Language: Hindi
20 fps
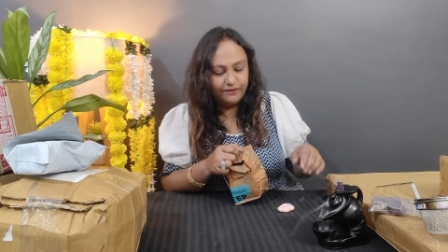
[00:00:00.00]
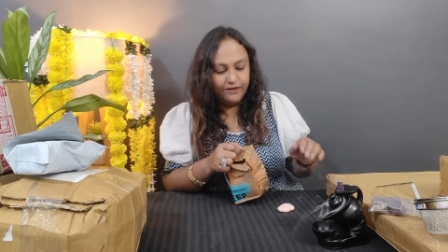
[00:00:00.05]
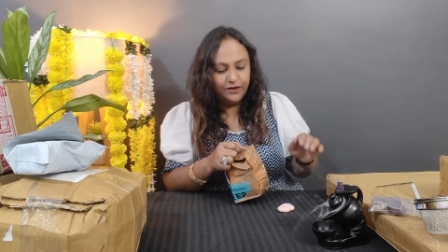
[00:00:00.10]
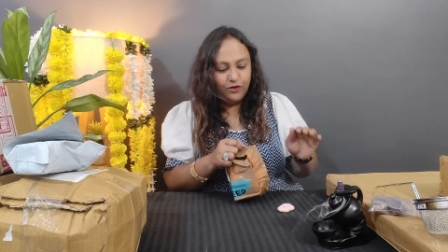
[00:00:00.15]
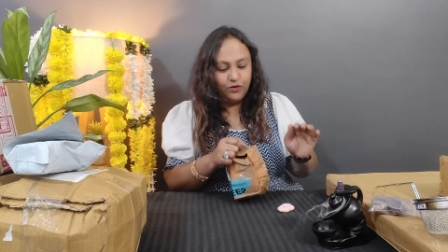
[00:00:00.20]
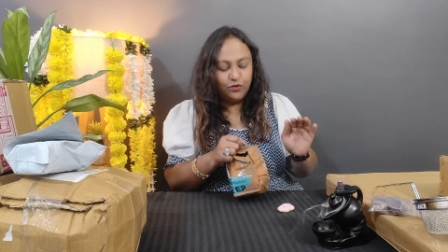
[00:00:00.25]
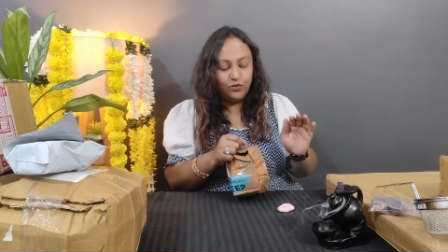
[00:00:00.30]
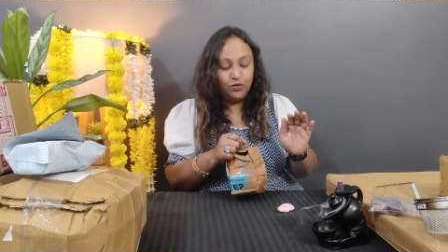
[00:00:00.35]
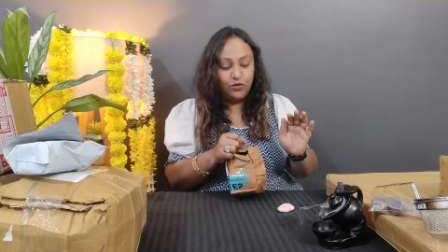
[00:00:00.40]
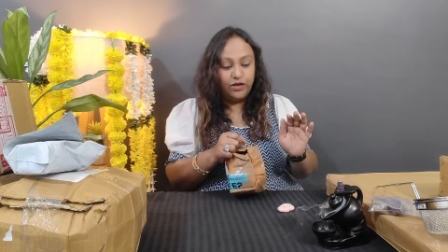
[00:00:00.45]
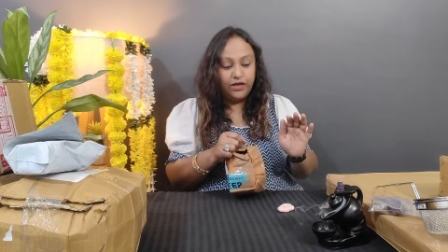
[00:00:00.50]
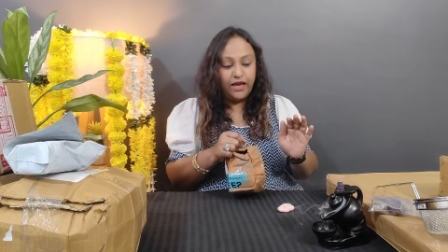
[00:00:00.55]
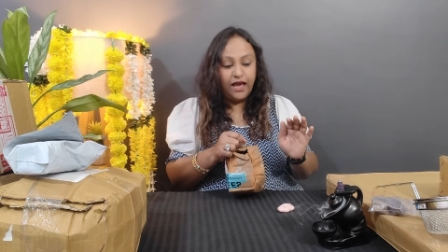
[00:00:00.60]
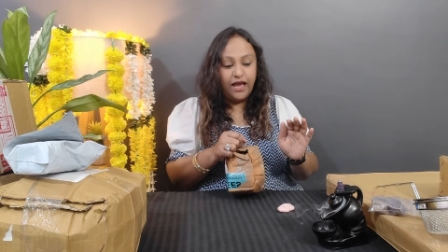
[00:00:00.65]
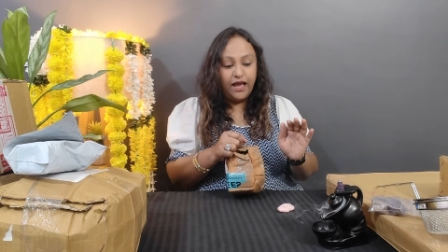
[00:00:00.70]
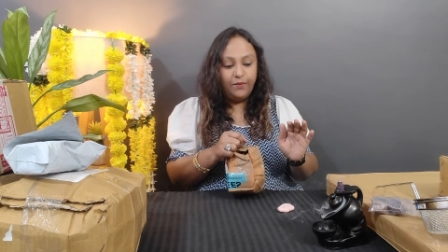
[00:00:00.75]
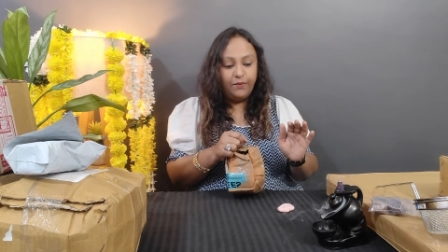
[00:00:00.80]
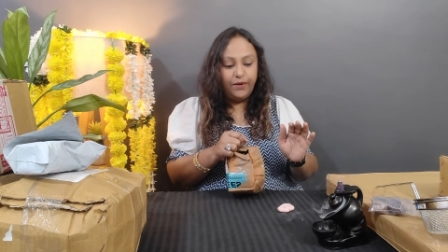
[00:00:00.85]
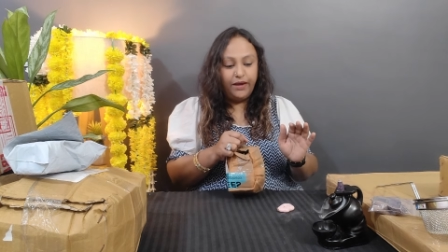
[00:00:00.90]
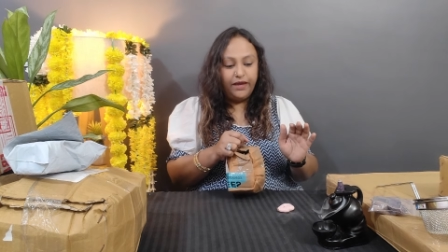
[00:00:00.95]
रुको
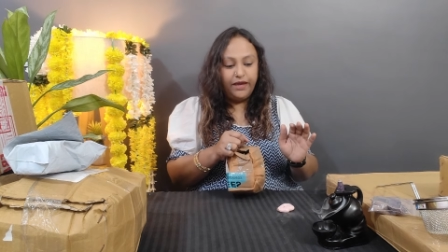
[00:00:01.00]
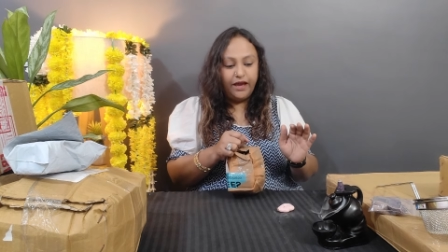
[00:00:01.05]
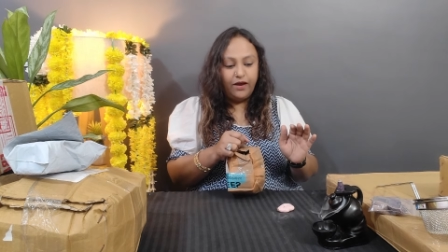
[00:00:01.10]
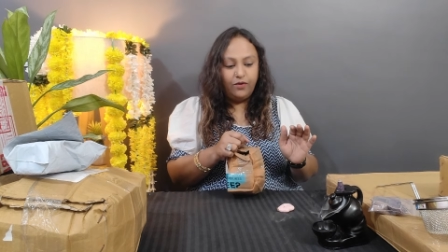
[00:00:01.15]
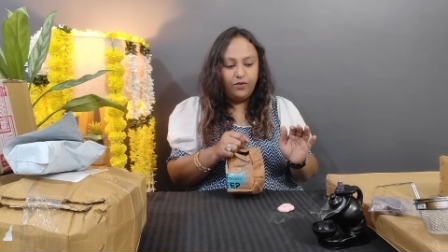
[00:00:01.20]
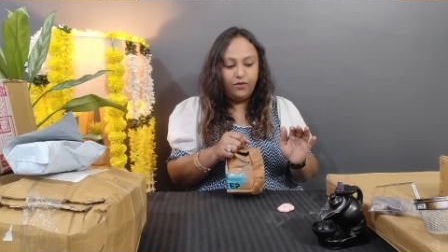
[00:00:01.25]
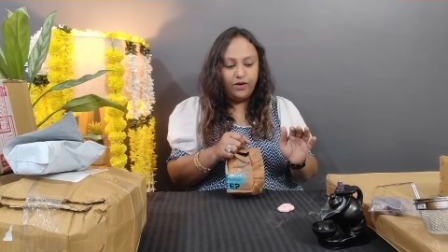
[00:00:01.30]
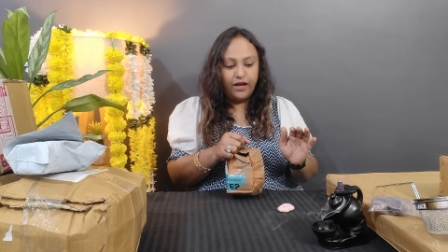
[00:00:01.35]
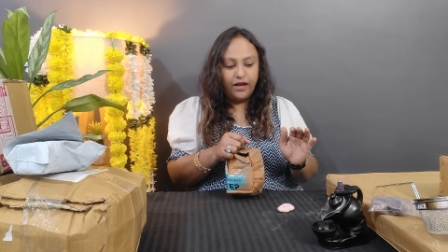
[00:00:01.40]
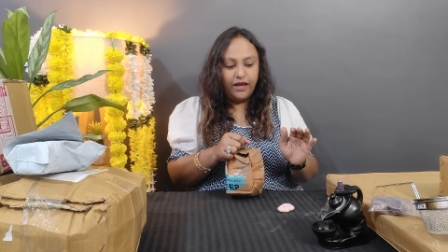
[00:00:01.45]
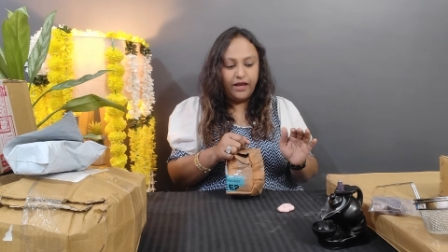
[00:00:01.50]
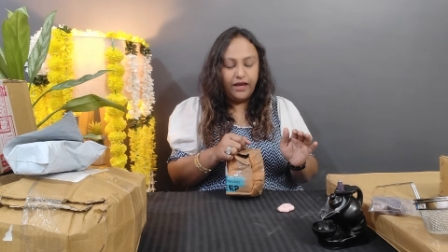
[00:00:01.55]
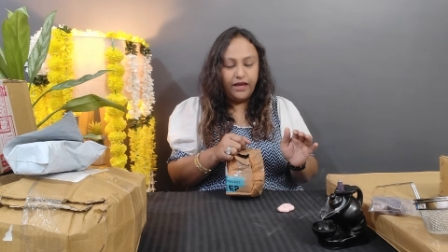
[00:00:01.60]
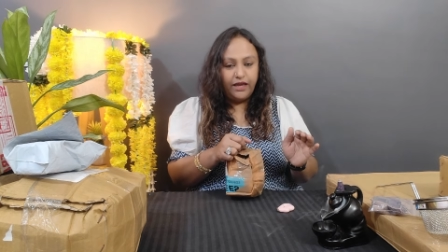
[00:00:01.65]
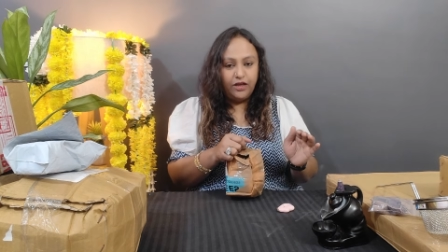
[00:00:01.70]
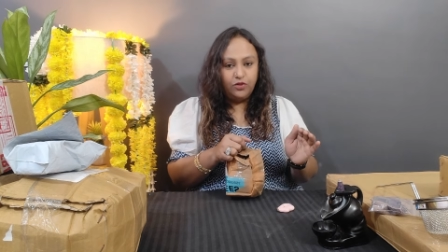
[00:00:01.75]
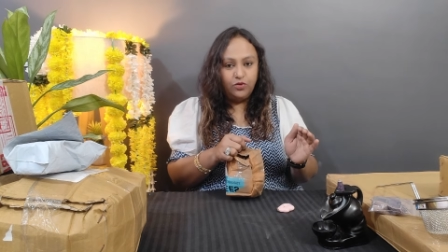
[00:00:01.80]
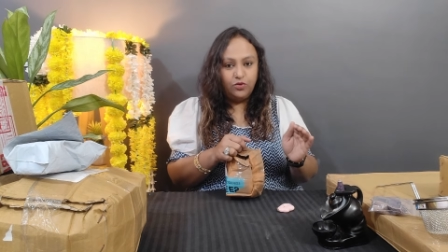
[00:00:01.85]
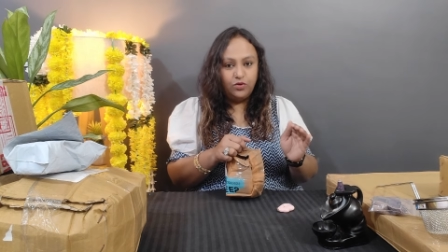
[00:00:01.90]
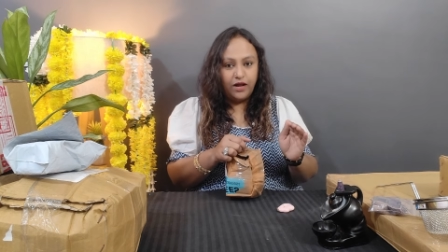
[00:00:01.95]
यहाँ पे क्या हो रहा है
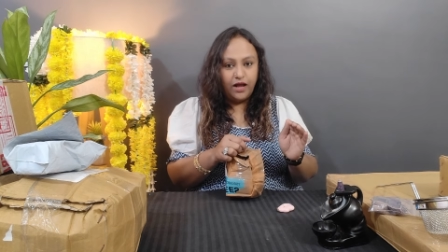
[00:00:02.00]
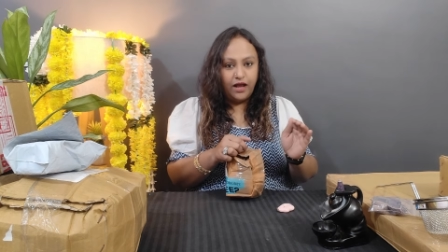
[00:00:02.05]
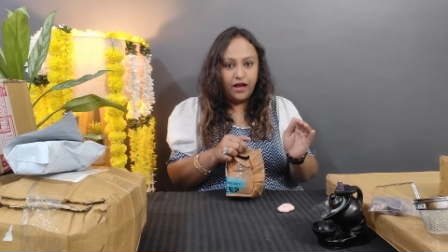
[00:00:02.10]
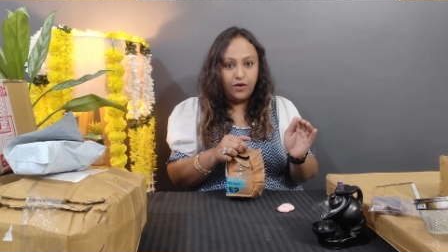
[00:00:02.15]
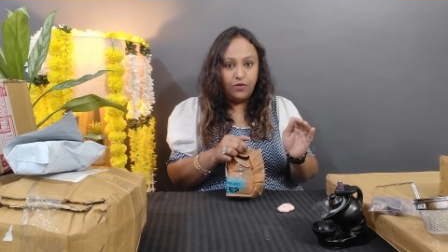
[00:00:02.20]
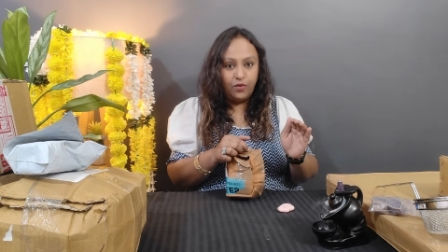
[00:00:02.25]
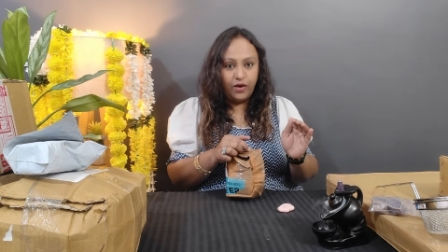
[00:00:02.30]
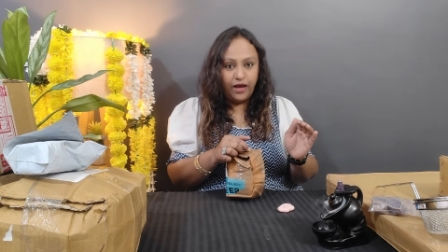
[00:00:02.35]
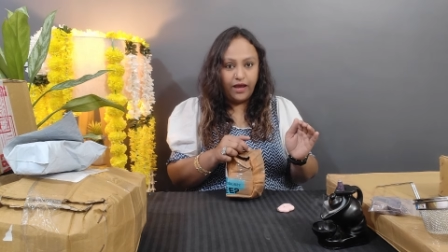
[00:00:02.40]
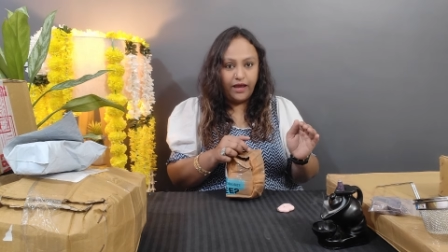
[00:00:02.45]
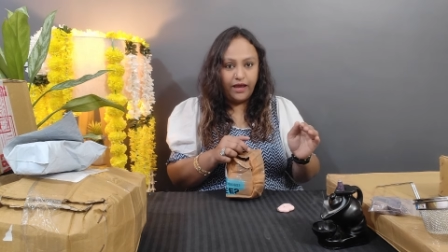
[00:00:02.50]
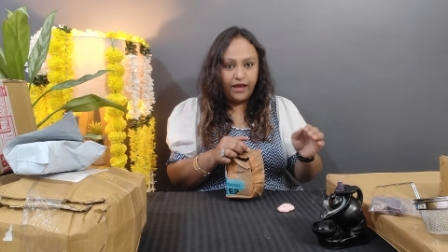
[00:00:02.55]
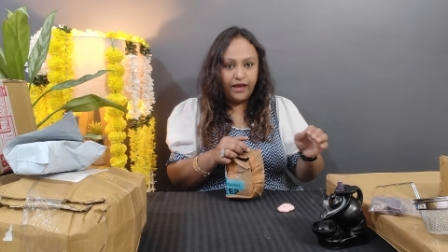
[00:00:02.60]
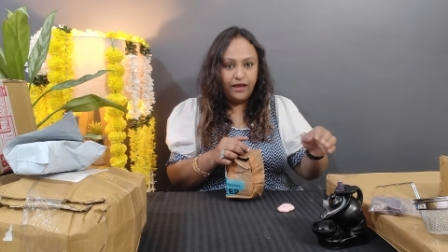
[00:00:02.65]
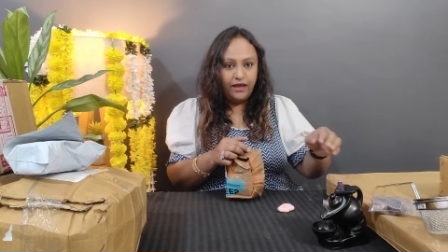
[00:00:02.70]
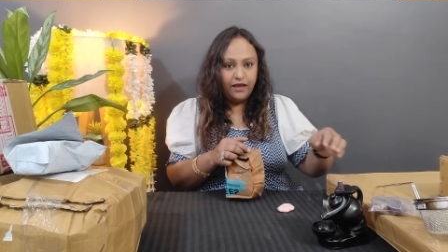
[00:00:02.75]
कि थोड़ा हवा है